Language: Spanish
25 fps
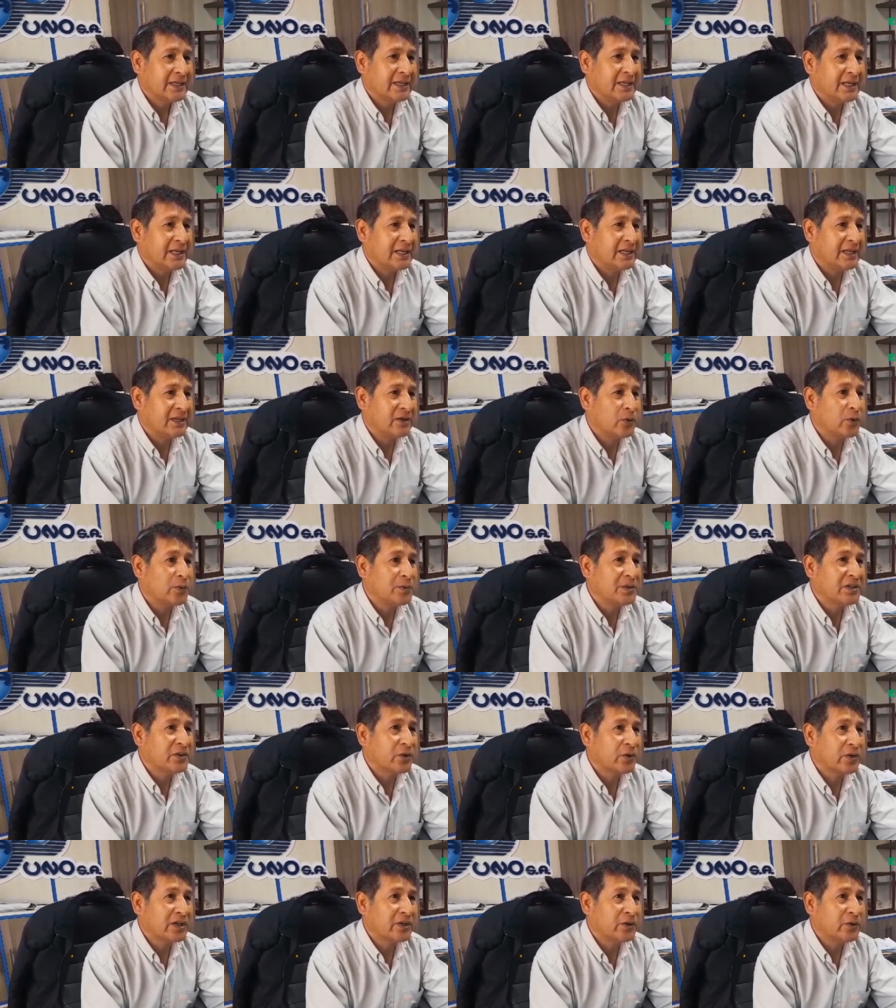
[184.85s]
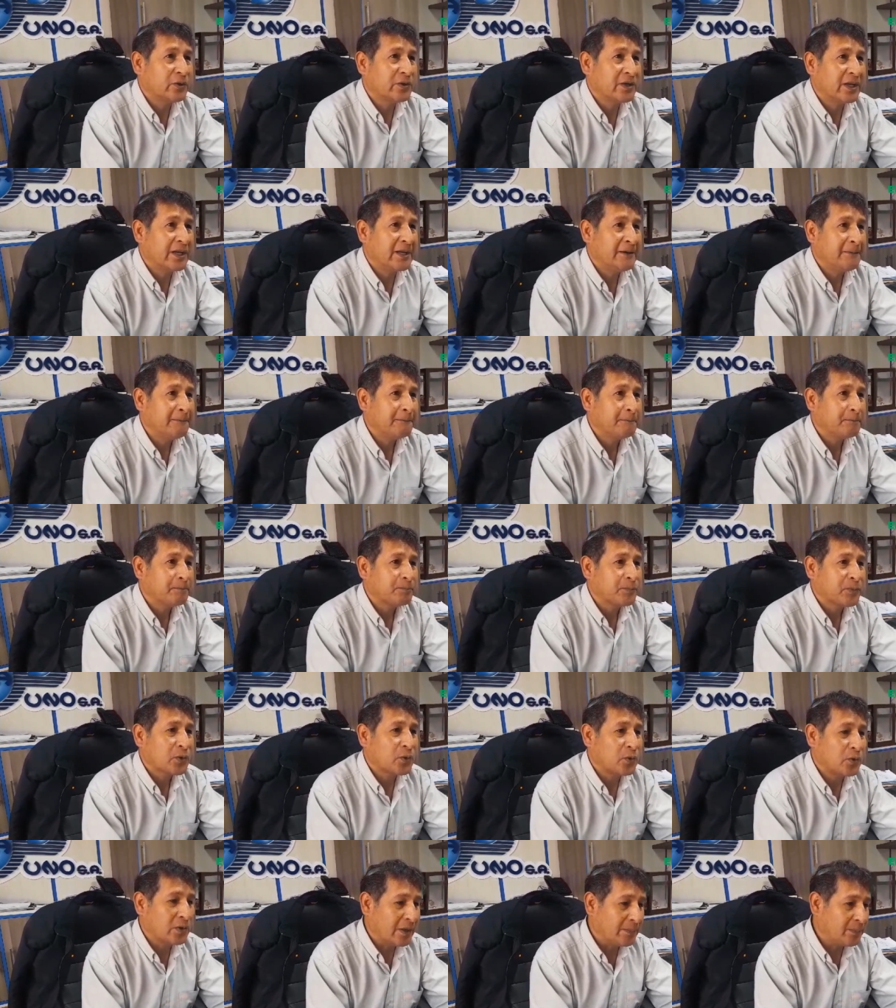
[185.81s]
el gobierno regional
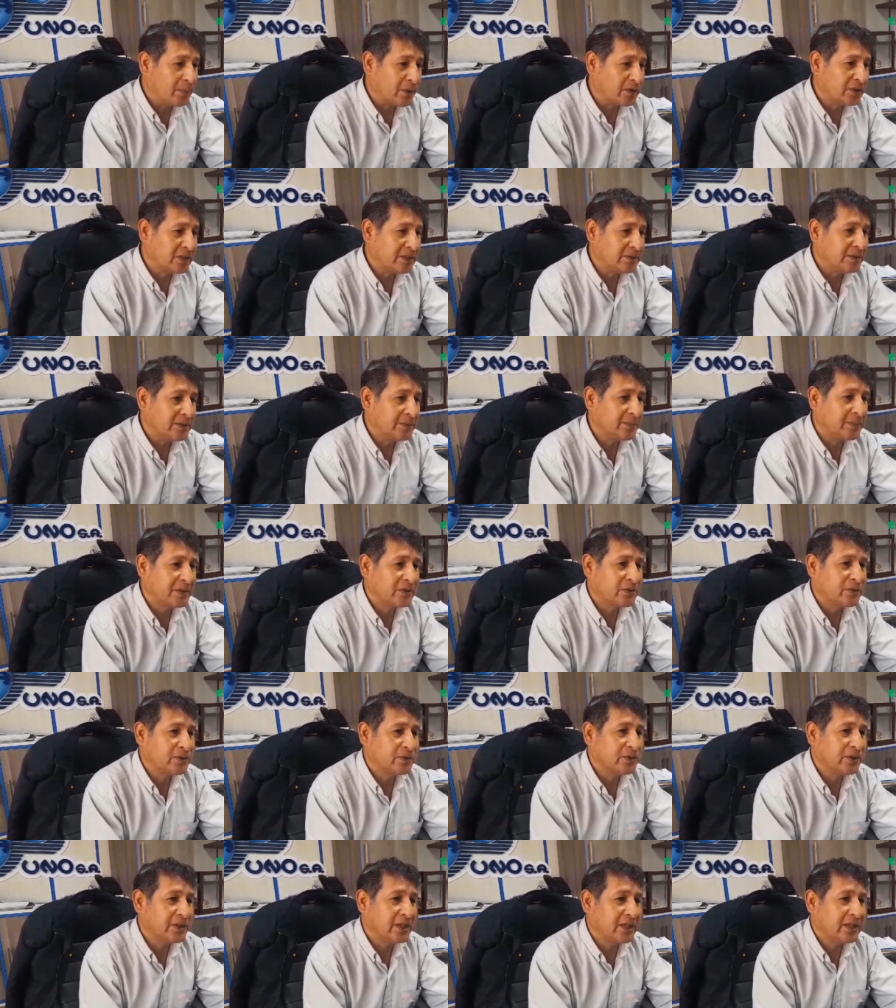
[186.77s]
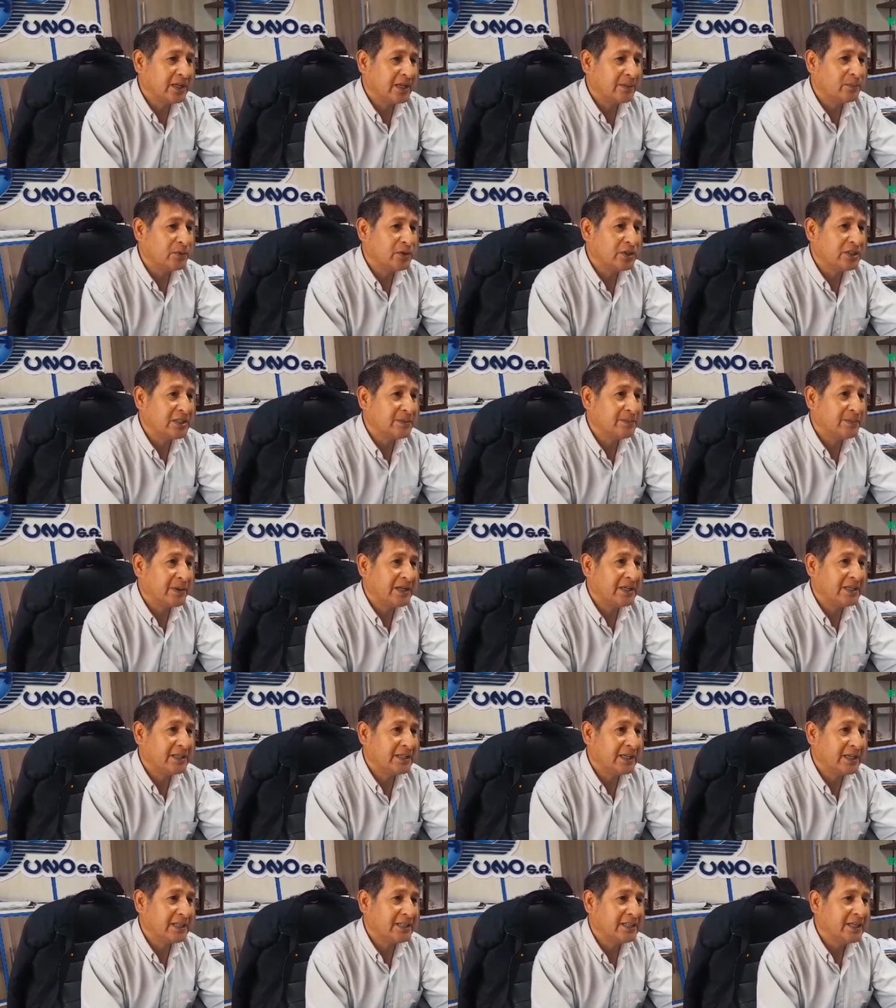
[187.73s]
con la participación de la
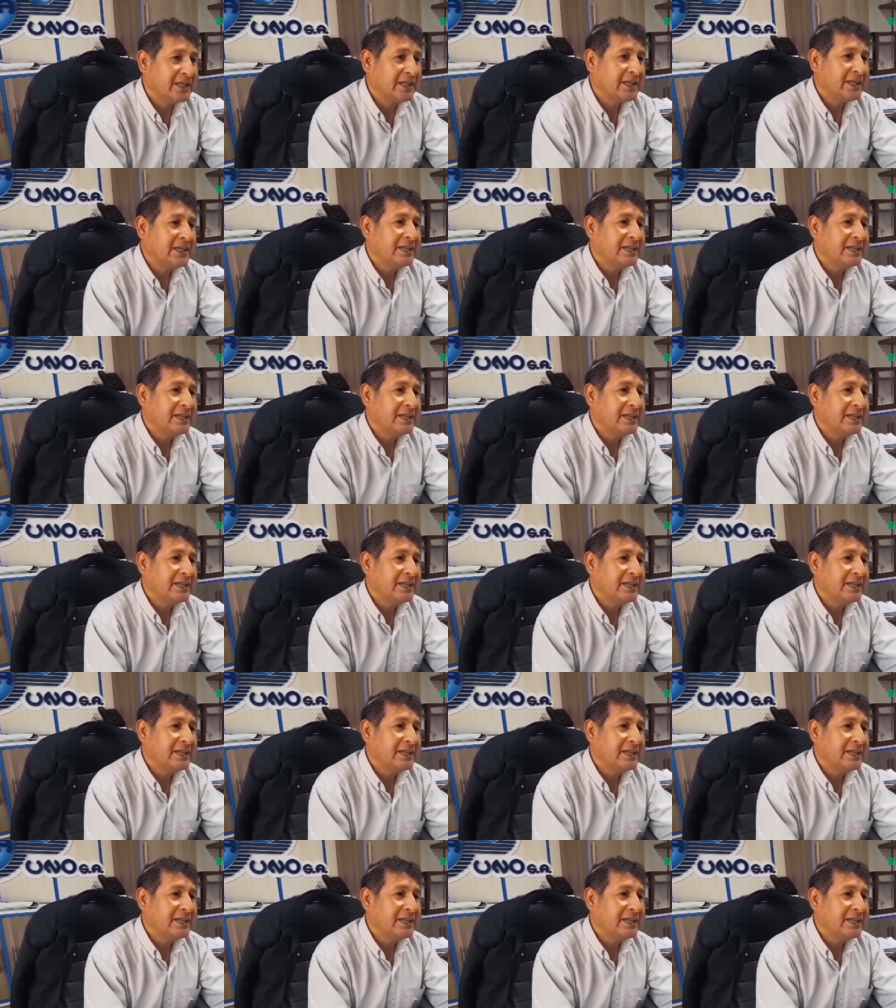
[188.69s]
municipalidad